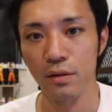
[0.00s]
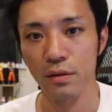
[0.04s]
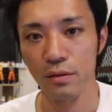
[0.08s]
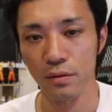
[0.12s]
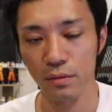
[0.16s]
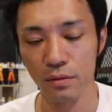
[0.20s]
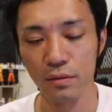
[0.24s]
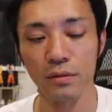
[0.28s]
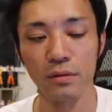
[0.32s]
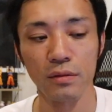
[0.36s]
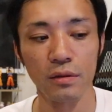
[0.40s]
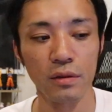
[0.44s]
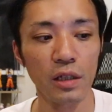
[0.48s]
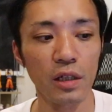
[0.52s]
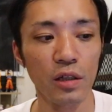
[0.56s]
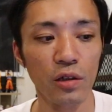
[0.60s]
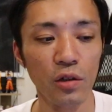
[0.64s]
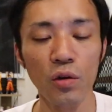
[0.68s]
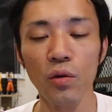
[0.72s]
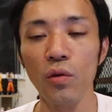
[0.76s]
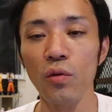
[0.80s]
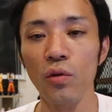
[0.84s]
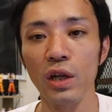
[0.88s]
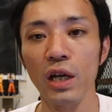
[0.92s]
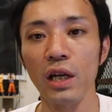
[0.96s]
うん、で
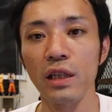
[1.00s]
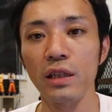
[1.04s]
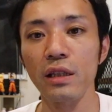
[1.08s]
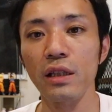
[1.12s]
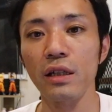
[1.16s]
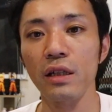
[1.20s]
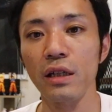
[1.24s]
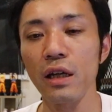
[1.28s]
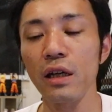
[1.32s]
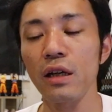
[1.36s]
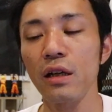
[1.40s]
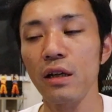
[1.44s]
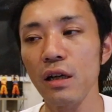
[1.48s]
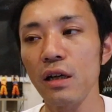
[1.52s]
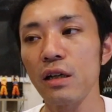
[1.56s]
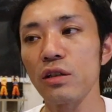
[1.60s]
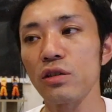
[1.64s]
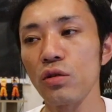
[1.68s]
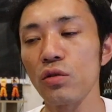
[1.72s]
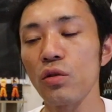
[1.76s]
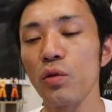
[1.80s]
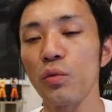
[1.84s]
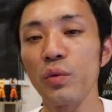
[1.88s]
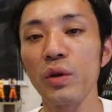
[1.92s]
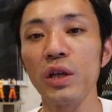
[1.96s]
量をやった結果
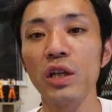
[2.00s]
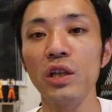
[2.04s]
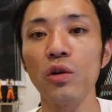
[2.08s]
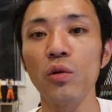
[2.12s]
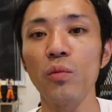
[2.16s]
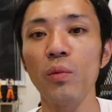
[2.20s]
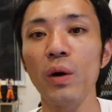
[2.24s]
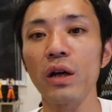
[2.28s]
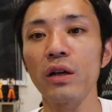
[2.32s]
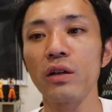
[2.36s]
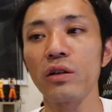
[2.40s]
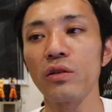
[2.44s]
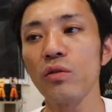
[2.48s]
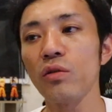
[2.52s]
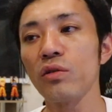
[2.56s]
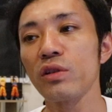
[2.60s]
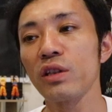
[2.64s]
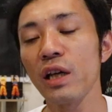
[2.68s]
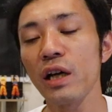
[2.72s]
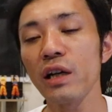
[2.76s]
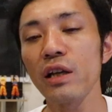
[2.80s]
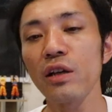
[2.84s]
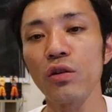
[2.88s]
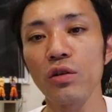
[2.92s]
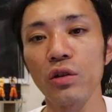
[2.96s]
そのフィードバックを
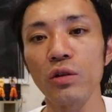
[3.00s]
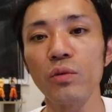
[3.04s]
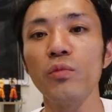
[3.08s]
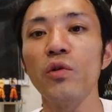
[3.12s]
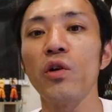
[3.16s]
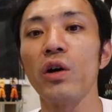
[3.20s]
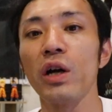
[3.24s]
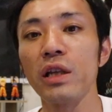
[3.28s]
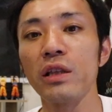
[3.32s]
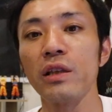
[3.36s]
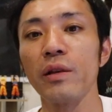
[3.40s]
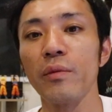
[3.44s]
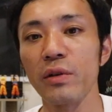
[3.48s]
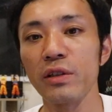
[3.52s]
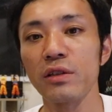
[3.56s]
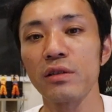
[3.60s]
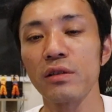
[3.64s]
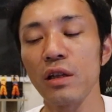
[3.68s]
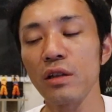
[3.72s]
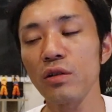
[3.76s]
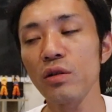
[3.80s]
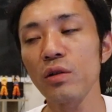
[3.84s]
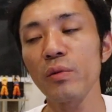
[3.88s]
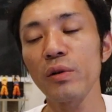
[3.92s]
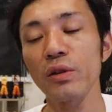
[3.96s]
誰よりも得てます
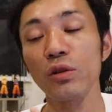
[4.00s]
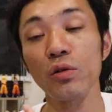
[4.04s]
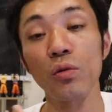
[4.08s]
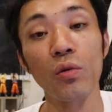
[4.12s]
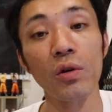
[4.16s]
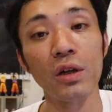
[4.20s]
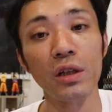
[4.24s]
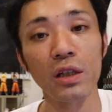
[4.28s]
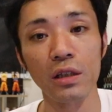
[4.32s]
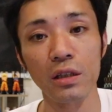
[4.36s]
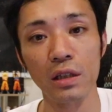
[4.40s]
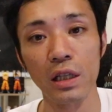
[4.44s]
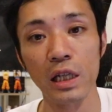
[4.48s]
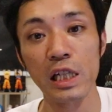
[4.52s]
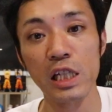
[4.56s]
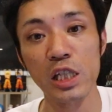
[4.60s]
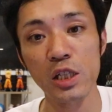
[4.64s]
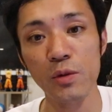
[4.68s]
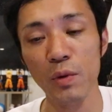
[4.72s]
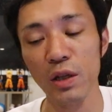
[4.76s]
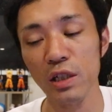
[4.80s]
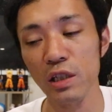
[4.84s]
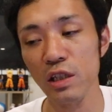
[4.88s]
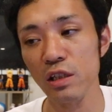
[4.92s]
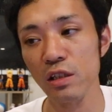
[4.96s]
例えば動画だったら1
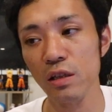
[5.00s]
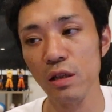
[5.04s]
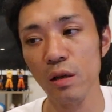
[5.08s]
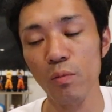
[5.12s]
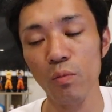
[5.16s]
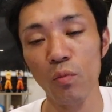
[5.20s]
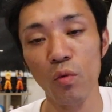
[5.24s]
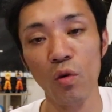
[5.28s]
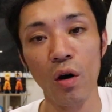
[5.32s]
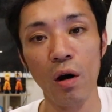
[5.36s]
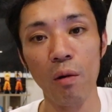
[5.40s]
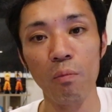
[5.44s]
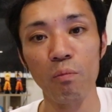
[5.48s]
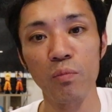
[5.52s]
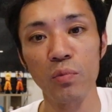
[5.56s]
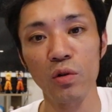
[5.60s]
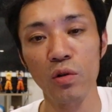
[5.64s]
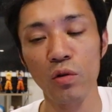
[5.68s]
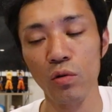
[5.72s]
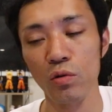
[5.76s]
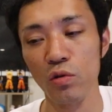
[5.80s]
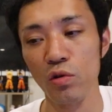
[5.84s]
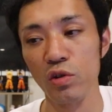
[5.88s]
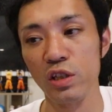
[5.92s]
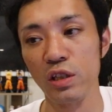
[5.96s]
万2000本
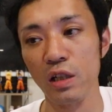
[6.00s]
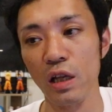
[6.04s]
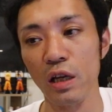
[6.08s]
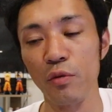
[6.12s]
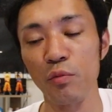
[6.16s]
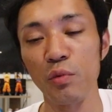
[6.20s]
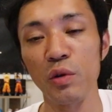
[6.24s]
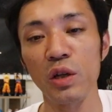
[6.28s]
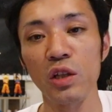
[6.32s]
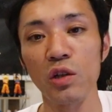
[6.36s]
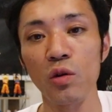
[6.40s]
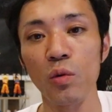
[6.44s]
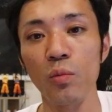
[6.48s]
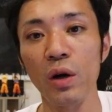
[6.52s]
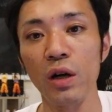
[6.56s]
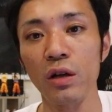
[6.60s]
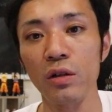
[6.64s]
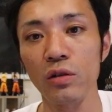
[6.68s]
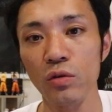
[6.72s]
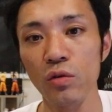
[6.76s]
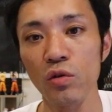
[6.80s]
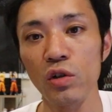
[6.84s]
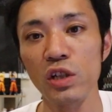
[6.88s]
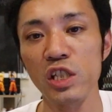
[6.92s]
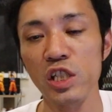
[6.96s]
アップロードした
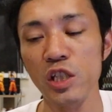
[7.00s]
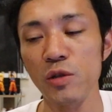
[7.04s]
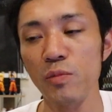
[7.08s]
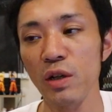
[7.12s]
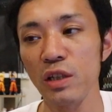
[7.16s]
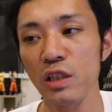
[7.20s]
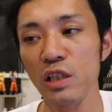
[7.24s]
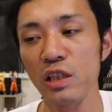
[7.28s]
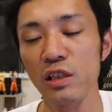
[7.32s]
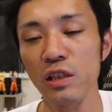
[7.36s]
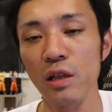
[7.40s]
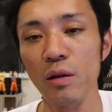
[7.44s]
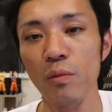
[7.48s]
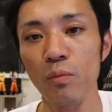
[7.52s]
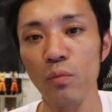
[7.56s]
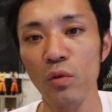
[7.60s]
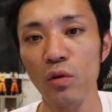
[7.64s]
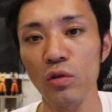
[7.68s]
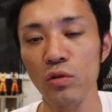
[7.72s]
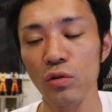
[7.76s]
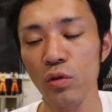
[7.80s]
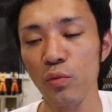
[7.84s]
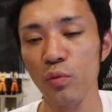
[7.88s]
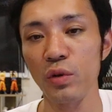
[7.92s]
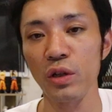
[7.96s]
フィードバックを1万2000
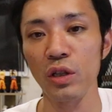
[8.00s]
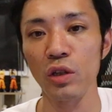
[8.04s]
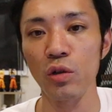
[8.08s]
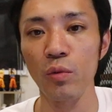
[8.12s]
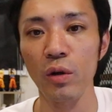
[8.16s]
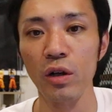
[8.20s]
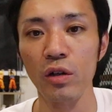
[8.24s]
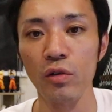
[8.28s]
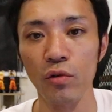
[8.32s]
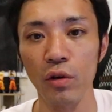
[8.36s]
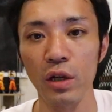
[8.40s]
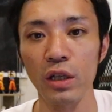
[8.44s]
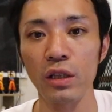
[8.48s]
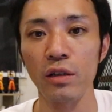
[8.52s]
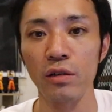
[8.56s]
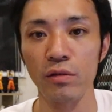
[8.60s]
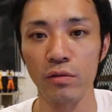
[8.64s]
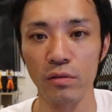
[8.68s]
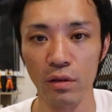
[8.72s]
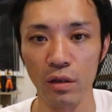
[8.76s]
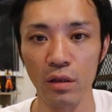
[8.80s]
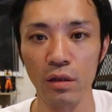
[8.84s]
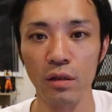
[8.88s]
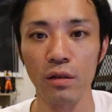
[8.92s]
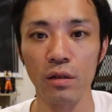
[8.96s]
本のフィードバックを得てる
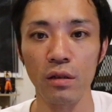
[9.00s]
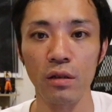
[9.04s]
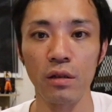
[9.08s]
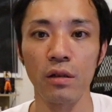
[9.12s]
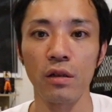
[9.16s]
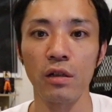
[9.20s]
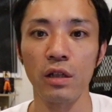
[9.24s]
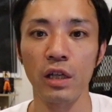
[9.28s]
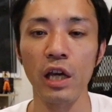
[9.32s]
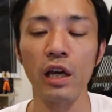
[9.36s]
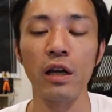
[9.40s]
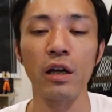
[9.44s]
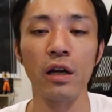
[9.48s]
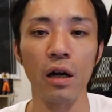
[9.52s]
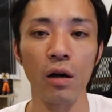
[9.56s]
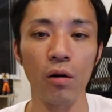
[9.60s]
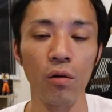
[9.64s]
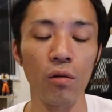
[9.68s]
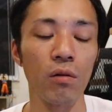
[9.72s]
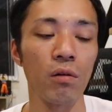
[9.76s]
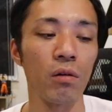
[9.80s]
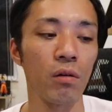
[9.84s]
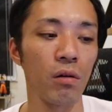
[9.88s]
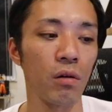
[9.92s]
んで結果を、